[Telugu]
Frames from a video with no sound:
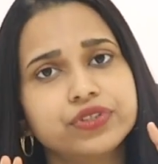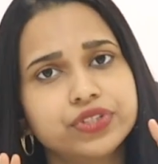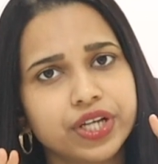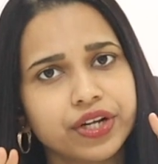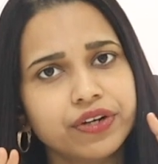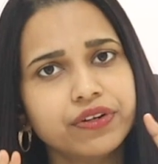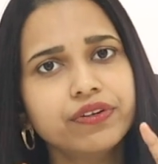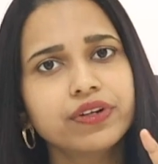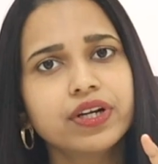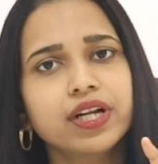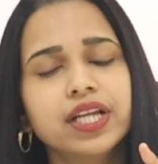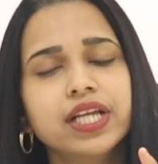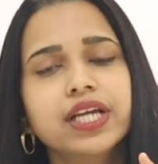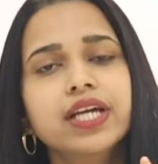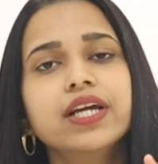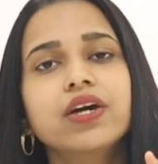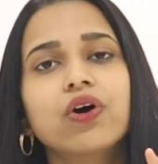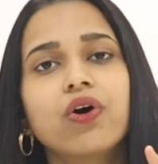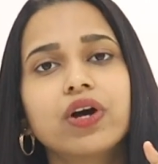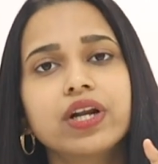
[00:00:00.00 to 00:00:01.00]
జనరలీ
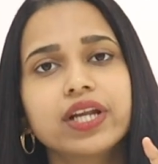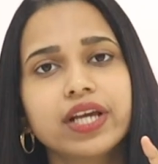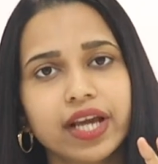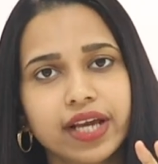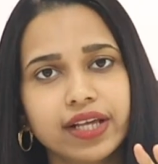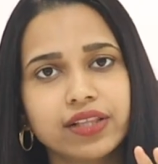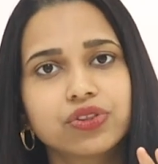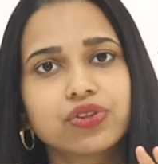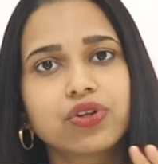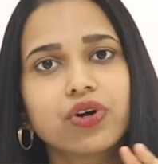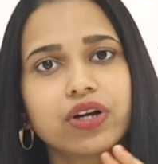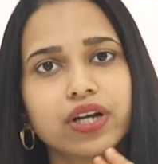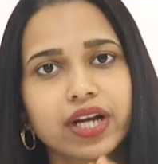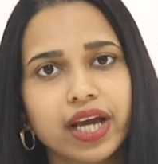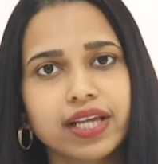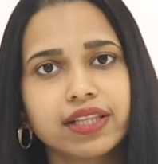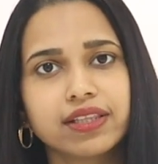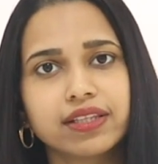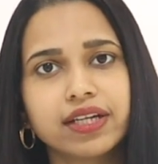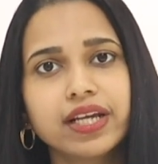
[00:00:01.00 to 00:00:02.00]
ఆన్ ఎయిత్ ఆర్
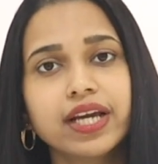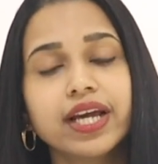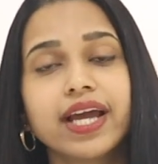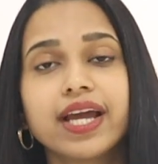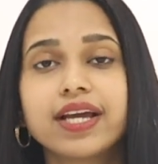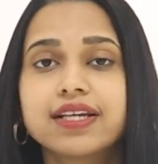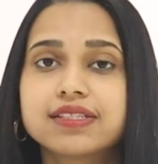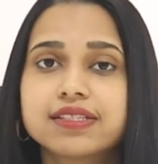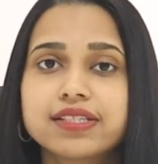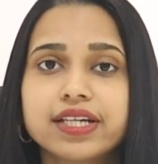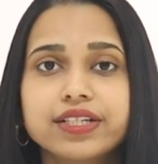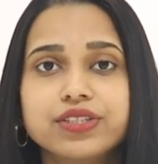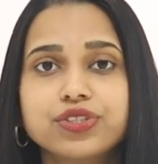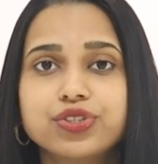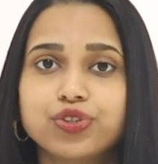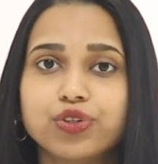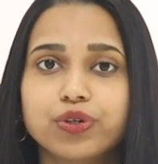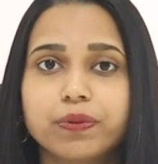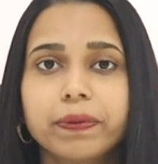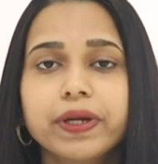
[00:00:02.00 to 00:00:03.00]
నైన్త్ డే ఎగ్ సైజ్
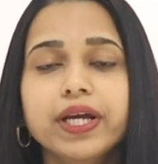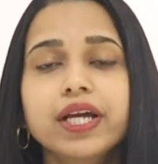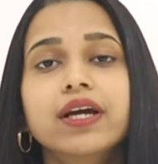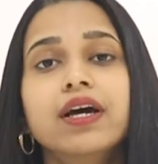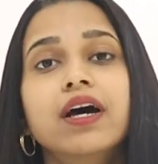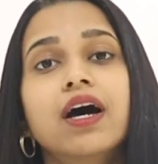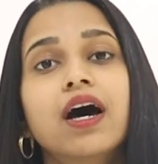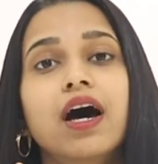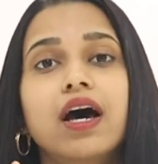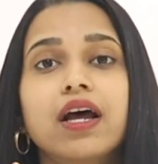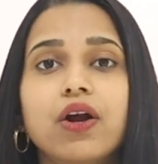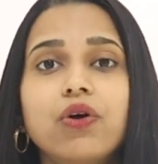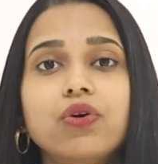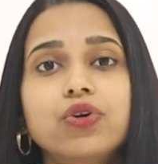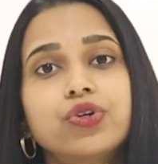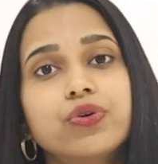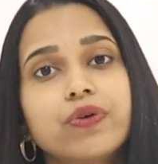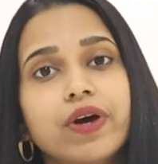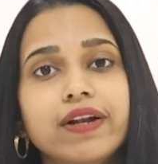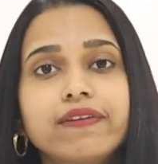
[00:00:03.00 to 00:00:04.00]
షుడ్ బి
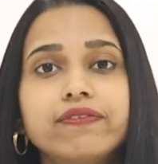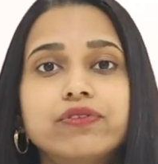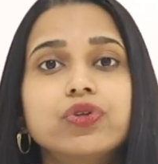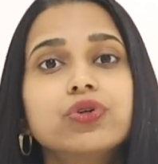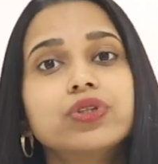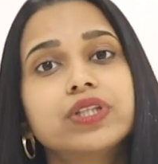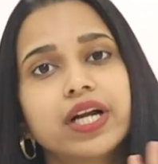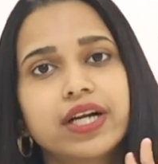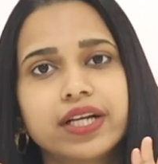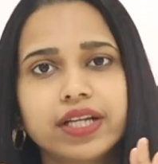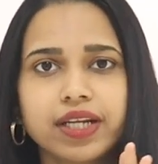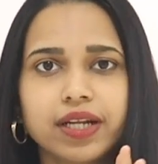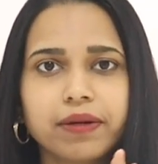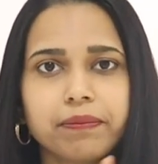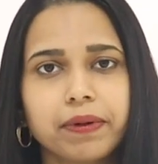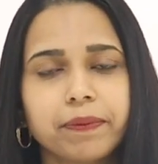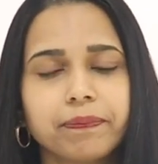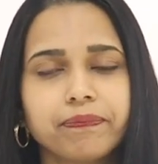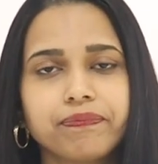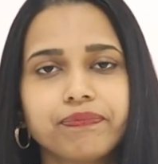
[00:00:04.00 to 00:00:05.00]
అరౌండ్ ట్వెల్వ్ టు థర్టీన్
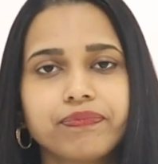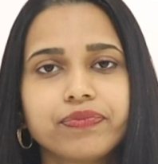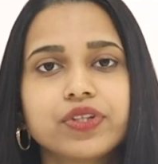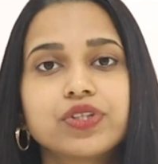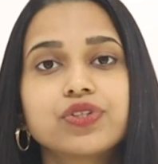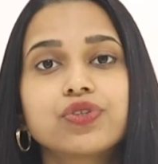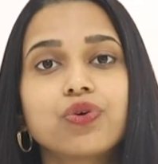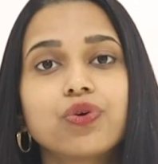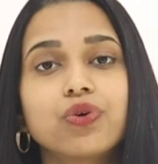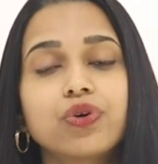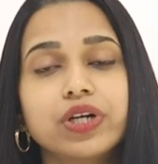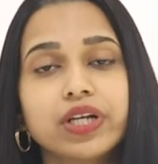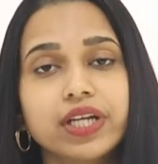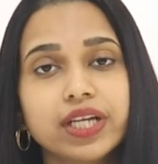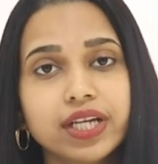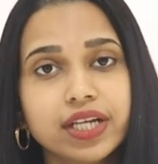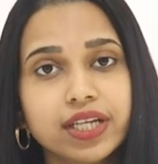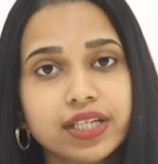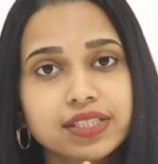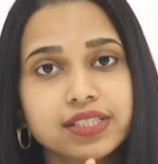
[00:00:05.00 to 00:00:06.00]
ఎంఎం సో
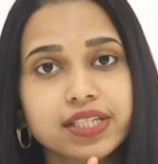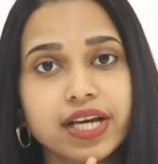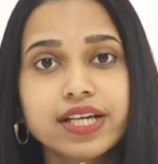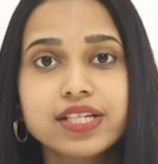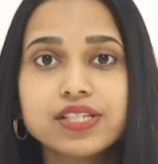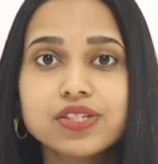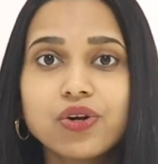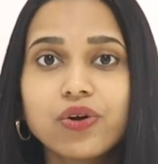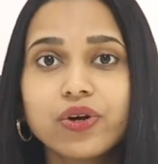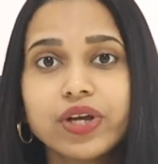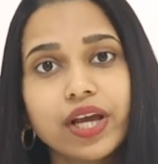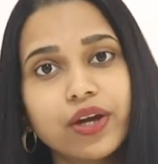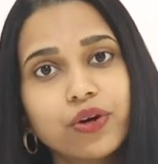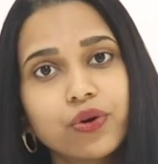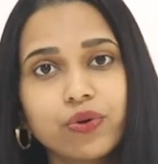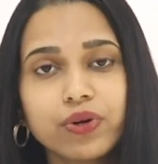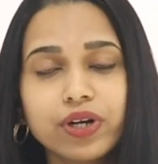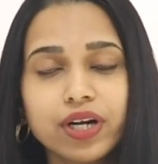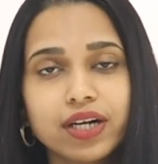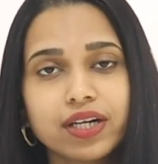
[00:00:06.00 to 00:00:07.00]
ఈ సైజులో
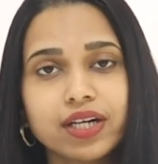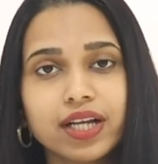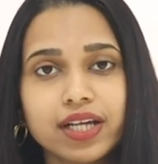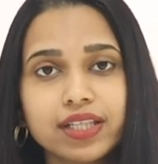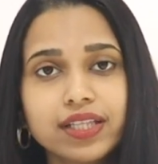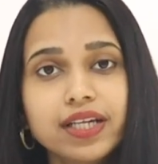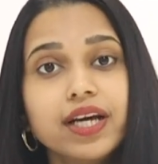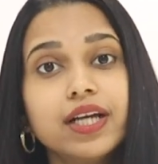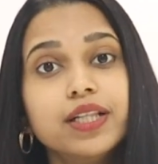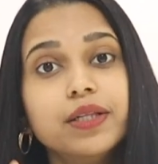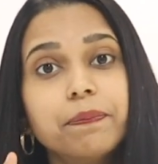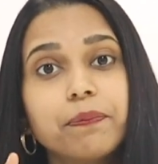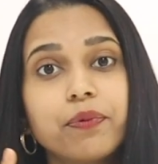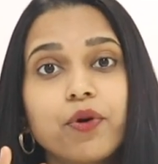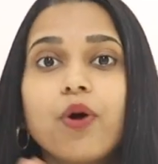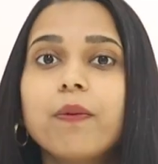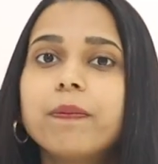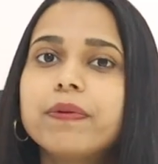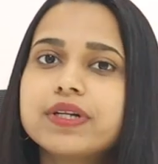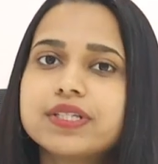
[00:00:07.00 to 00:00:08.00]
ఎగ్ ఉన్నట్టయితే అది
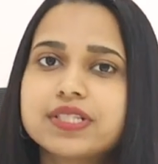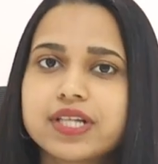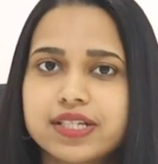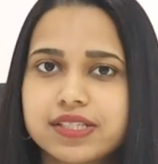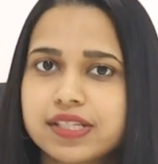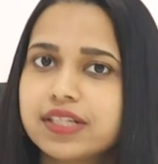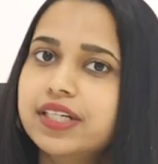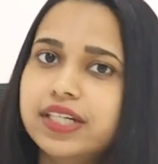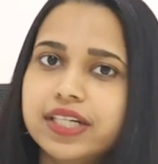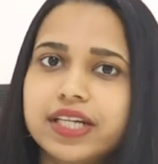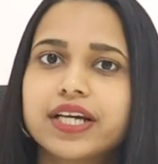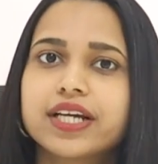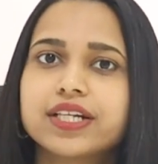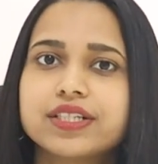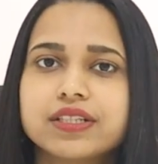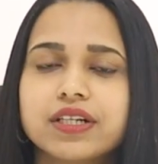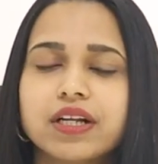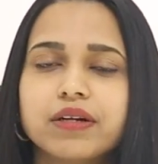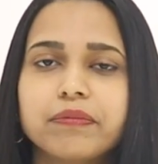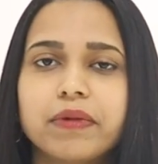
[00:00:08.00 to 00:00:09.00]
ప్రాపర్ సైజ్ అని
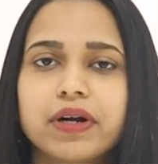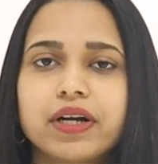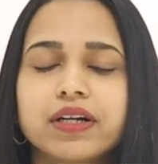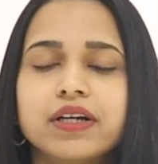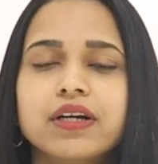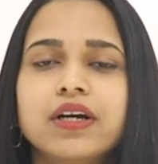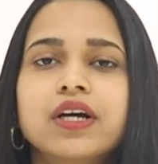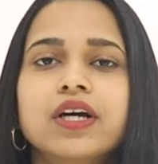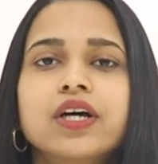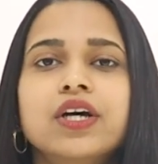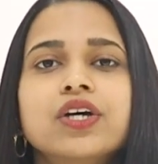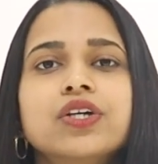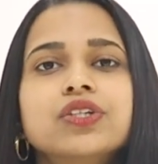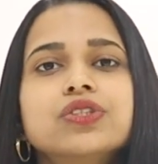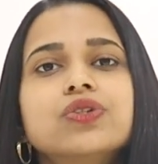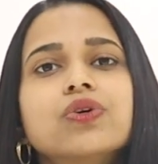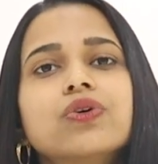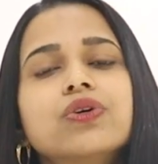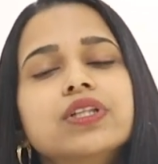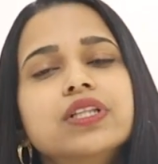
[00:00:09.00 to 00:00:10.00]
ఇండికేషన్ అనమాట
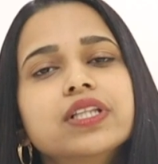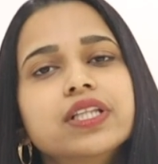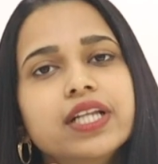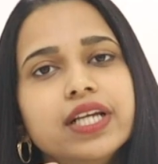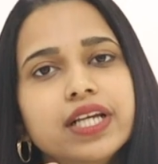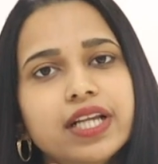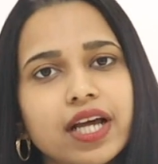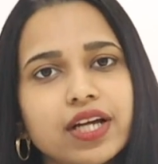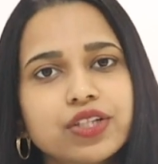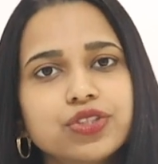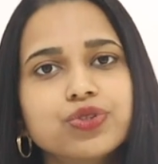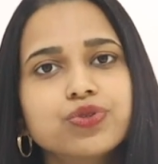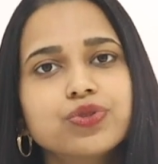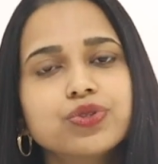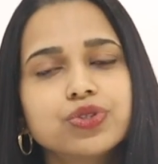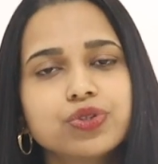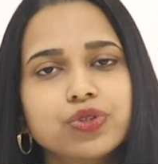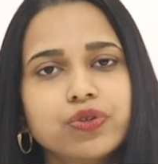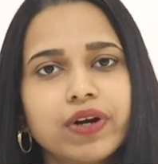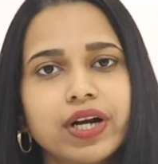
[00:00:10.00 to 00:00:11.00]
సో ఇలా
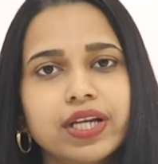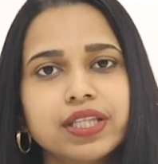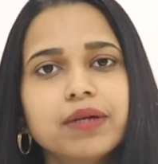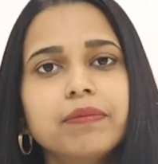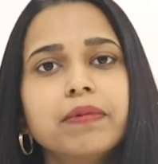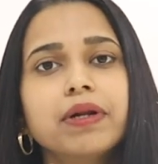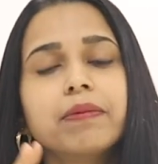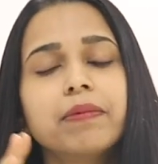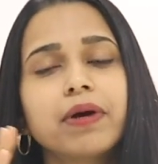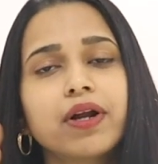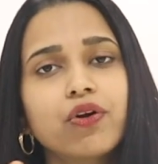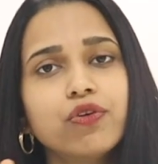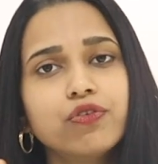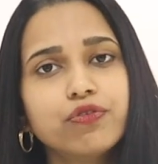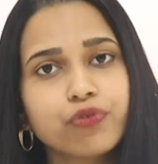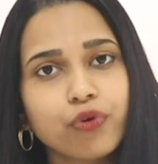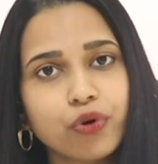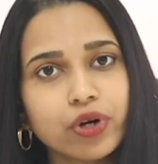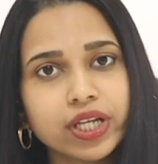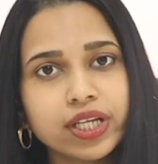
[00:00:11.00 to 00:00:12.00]
చూస్తూ వెళ్తే మనం
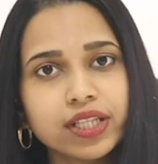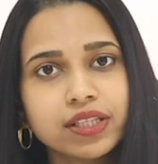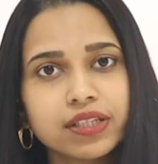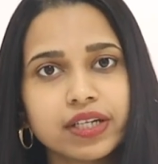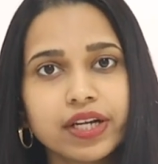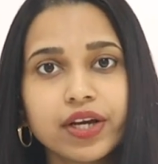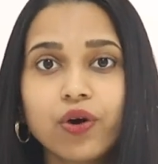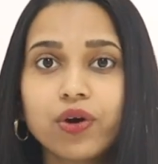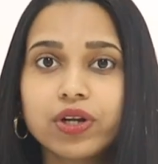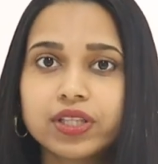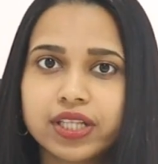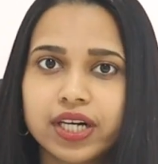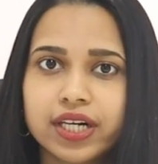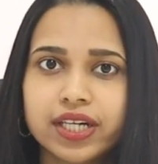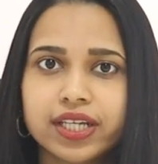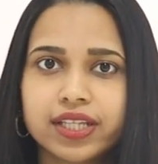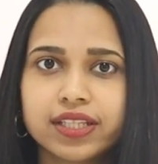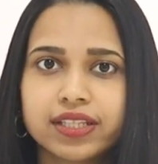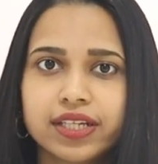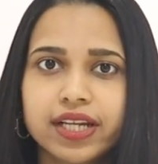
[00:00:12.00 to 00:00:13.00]
అరౌండ్ ఫోర్టీన్త్ డే ఆర్
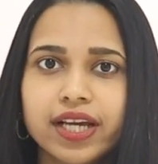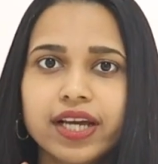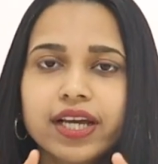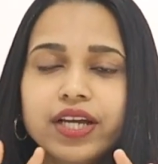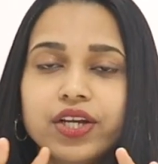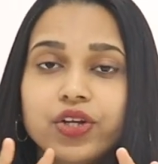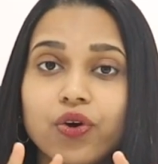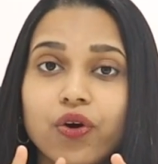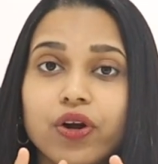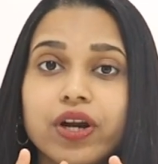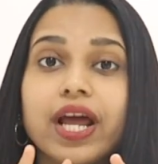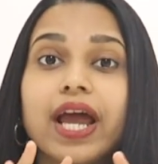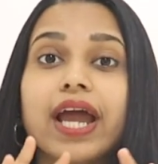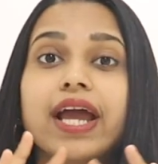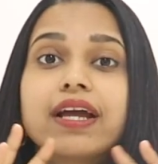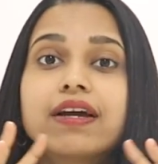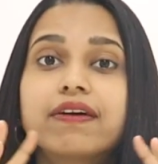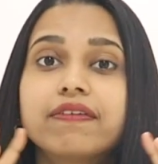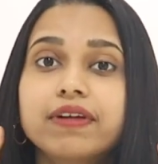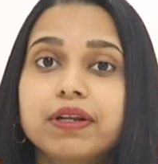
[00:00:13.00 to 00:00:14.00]
థర్టీన్త్ డే యువర్
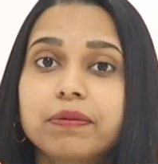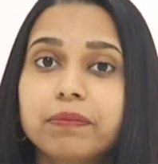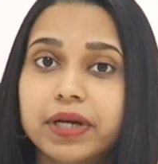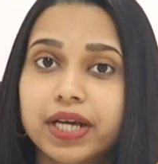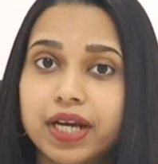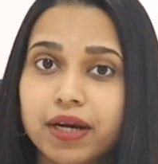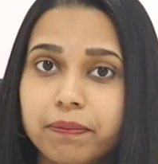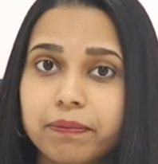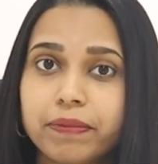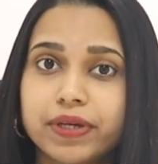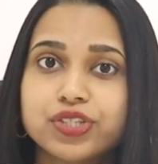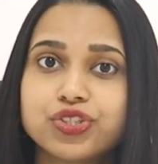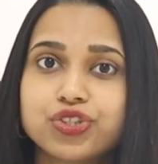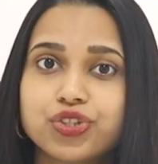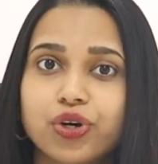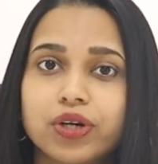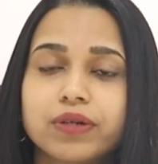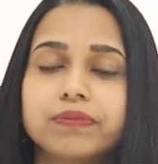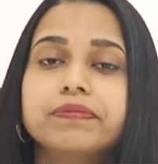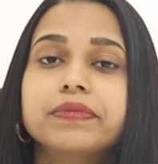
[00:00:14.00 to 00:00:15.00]
ఎగ్ విల్ బికమ్
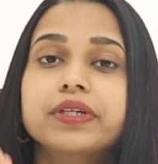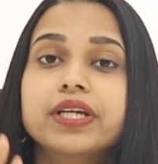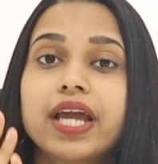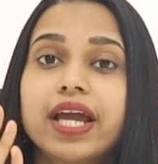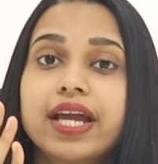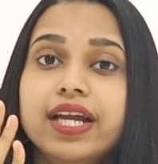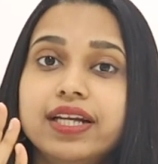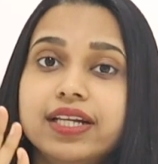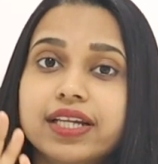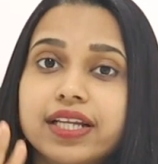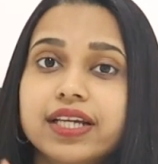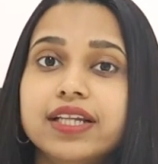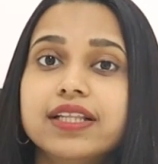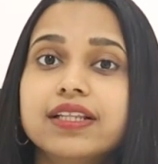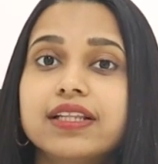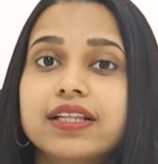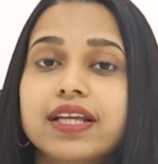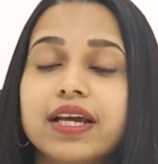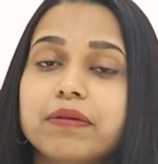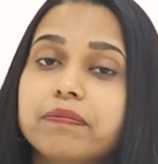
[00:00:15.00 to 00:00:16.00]
మెచ్యూర్
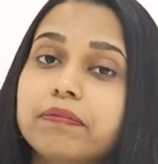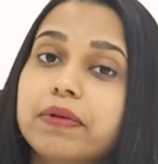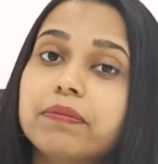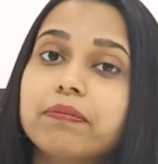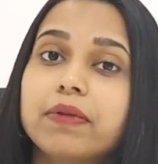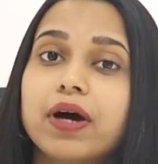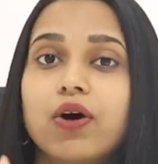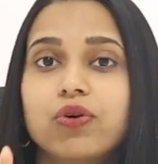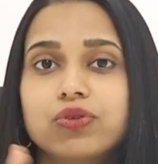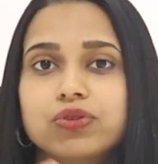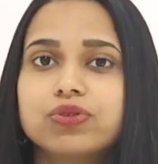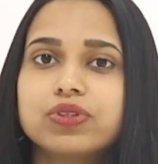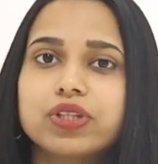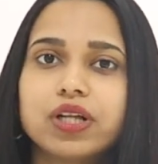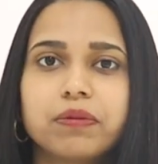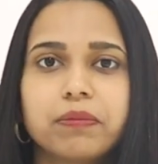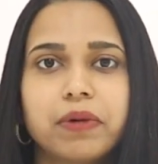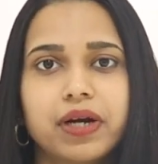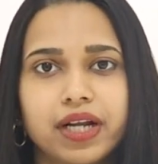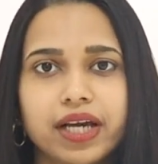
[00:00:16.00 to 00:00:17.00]
ఎయిటీన్ ఎంఎం
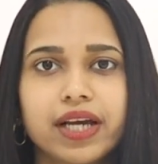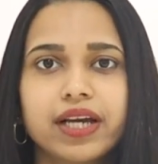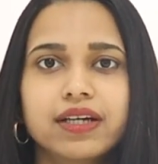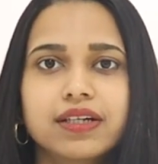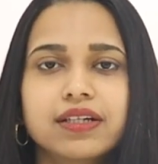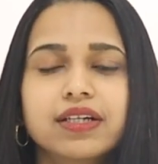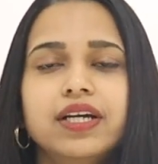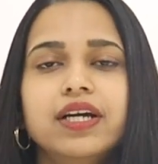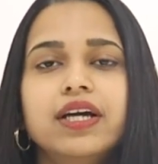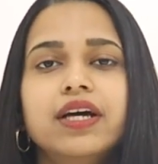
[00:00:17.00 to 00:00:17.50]
అవుతుందన్నమాట ఎగ్